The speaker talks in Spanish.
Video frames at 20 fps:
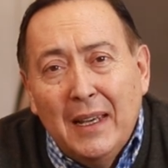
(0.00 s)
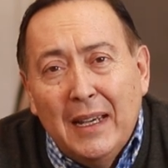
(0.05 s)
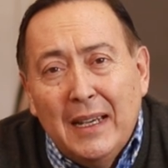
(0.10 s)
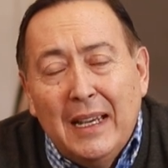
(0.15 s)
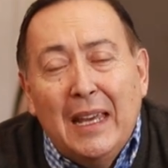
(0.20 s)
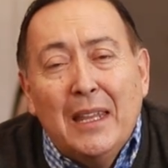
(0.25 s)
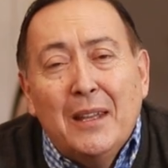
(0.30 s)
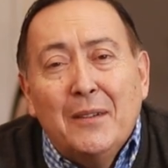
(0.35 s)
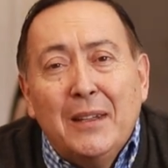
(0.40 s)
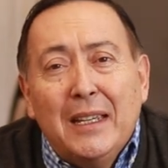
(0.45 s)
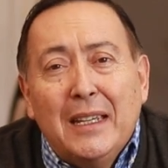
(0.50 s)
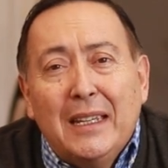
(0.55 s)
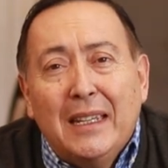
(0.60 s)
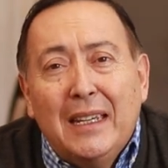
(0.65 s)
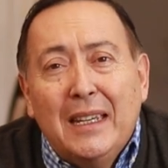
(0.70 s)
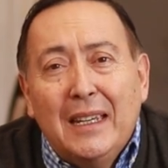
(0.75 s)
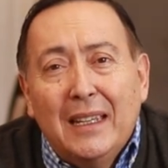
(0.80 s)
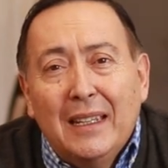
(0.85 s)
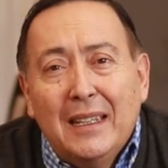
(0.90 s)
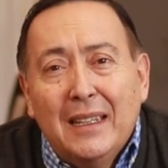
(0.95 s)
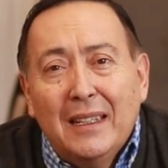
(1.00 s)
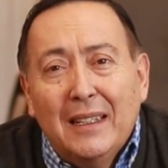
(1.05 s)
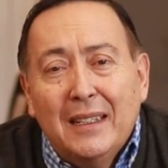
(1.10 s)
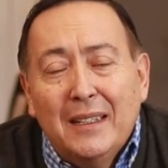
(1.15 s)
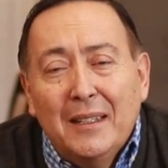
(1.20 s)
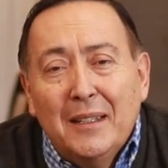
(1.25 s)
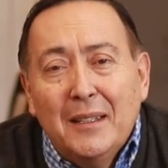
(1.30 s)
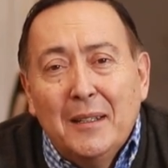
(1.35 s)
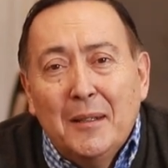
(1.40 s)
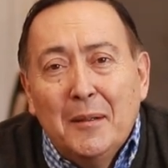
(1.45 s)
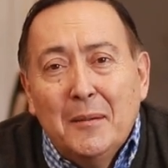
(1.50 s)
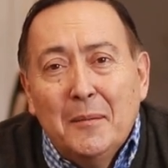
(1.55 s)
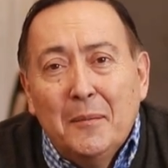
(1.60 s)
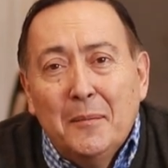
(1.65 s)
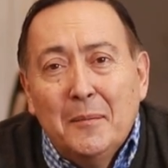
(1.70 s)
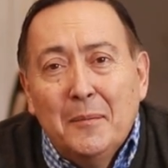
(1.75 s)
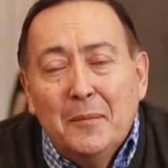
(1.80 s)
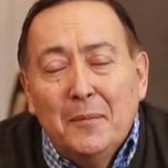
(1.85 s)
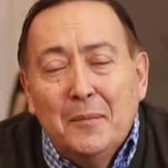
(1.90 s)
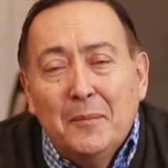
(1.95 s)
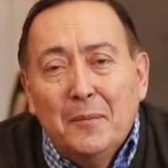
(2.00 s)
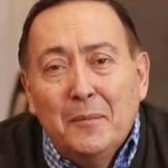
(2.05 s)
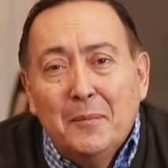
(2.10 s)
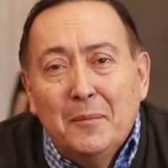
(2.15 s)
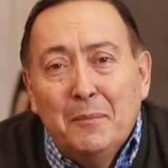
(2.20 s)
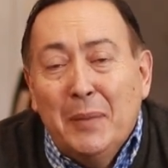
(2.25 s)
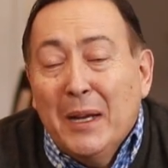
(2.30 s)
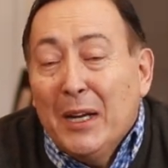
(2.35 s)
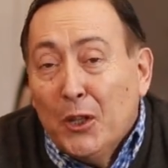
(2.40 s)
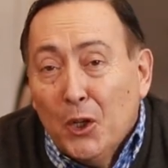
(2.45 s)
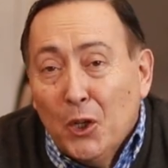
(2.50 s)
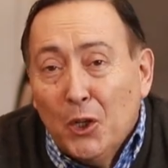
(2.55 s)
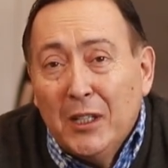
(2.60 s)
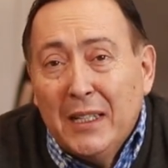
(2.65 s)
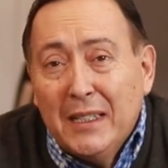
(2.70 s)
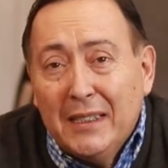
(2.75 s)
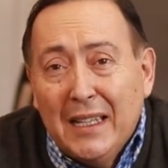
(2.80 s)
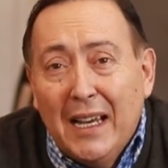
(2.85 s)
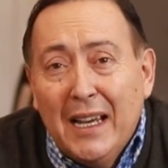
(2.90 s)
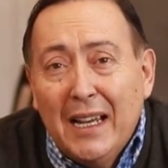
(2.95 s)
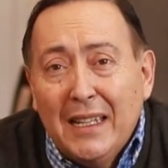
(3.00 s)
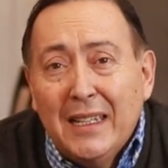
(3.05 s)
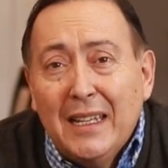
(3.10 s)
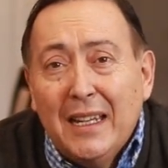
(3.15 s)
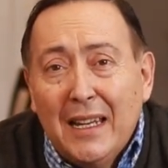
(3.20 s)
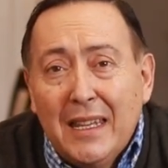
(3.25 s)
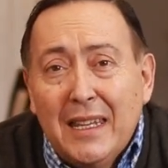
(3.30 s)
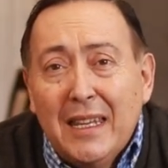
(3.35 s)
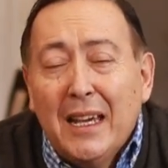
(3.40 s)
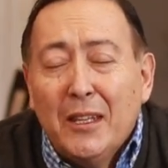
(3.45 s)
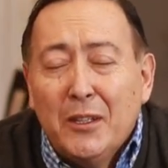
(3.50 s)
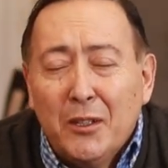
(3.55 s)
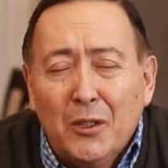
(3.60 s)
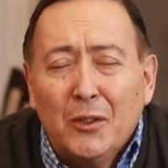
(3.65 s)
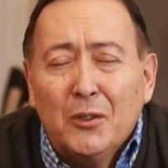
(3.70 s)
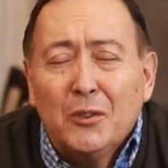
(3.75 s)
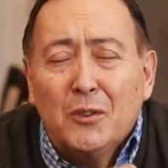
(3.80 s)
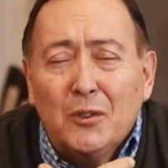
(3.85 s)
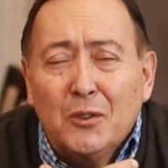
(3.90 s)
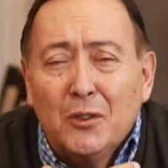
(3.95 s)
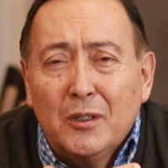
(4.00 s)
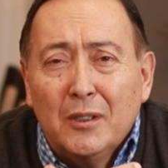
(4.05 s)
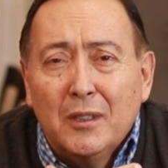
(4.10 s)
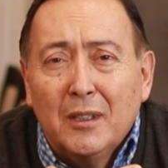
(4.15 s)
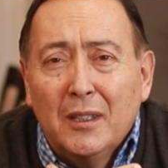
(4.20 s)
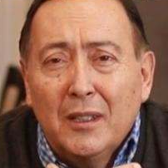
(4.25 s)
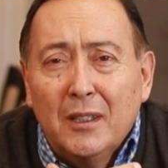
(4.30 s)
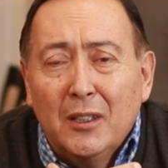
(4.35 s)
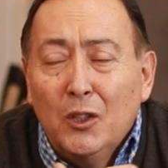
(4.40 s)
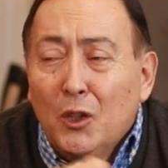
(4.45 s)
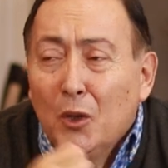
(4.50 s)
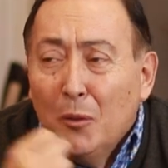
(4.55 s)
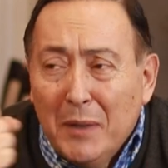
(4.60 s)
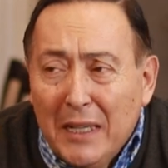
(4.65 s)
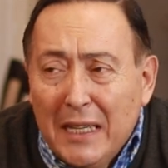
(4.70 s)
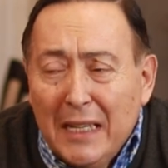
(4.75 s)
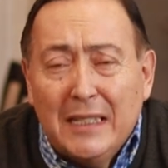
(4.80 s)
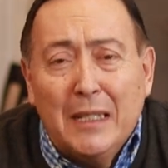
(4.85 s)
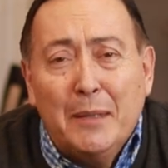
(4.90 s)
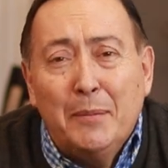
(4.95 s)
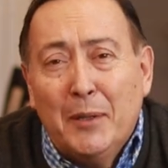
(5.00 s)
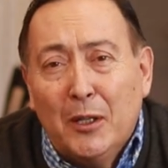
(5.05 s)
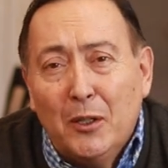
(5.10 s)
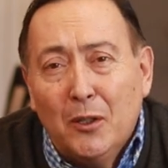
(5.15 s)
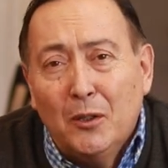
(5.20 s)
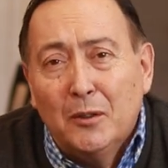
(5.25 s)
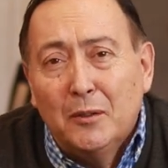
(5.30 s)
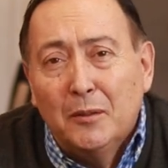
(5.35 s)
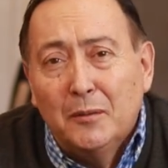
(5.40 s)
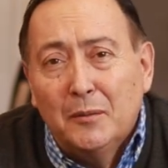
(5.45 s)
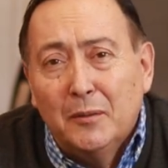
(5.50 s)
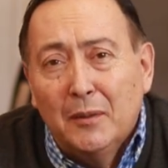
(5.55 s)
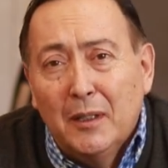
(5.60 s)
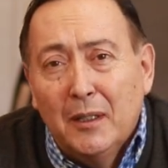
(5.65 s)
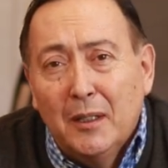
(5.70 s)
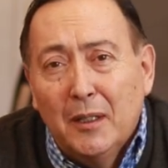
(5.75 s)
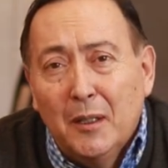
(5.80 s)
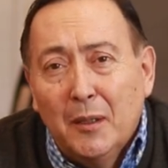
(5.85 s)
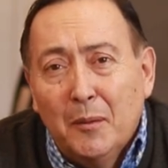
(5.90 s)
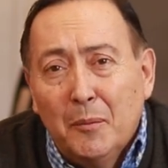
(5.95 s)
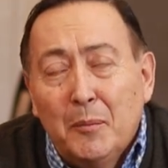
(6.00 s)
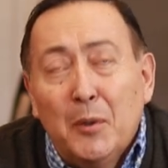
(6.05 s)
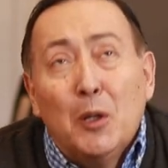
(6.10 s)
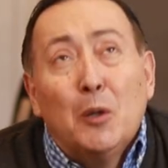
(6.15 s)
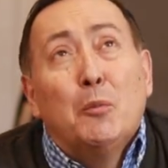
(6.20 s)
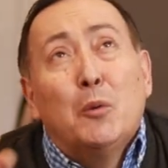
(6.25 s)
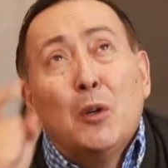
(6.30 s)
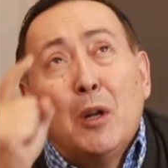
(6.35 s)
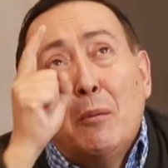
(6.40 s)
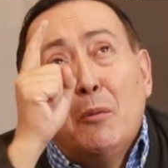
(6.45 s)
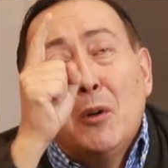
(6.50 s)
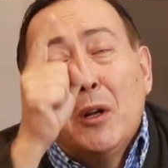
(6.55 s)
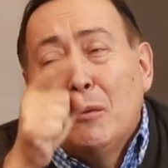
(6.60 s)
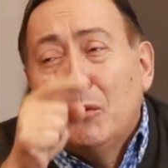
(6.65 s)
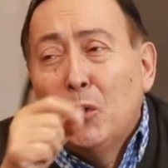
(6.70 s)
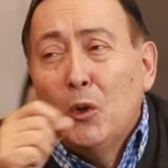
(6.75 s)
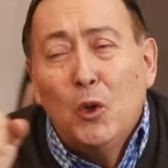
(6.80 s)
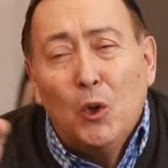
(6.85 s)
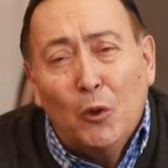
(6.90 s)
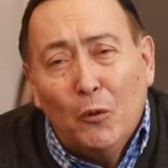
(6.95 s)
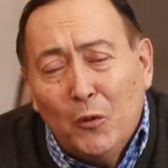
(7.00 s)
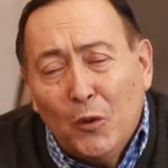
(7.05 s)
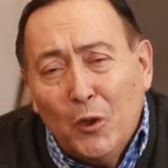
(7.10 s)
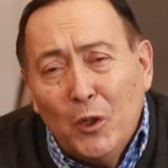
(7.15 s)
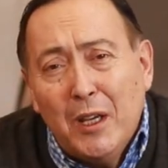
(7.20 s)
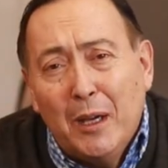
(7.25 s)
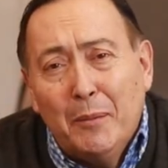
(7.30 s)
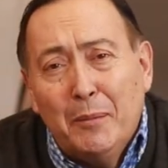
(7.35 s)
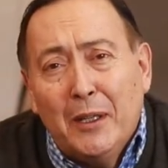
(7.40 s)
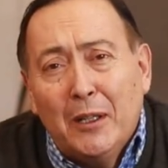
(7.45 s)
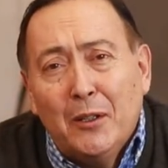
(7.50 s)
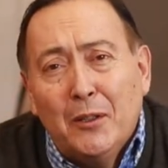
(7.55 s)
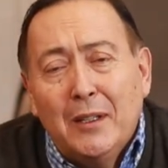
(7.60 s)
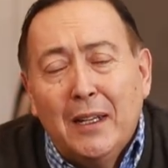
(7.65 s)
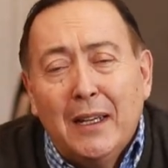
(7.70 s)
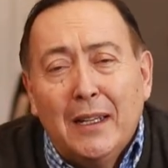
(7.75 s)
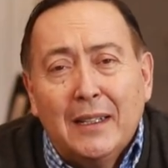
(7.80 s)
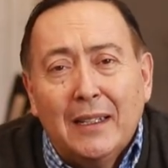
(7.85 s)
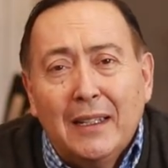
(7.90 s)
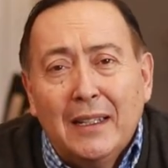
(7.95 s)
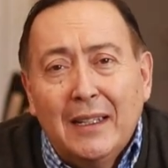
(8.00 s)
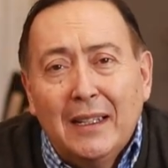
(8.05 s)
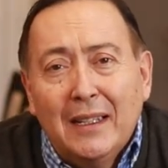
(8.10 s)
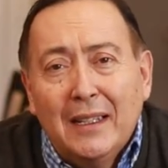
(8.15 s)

cada vez que perdones a alguien, le diga, Dios, no merece perdón, pero por amor a vos lo voy a perdonar.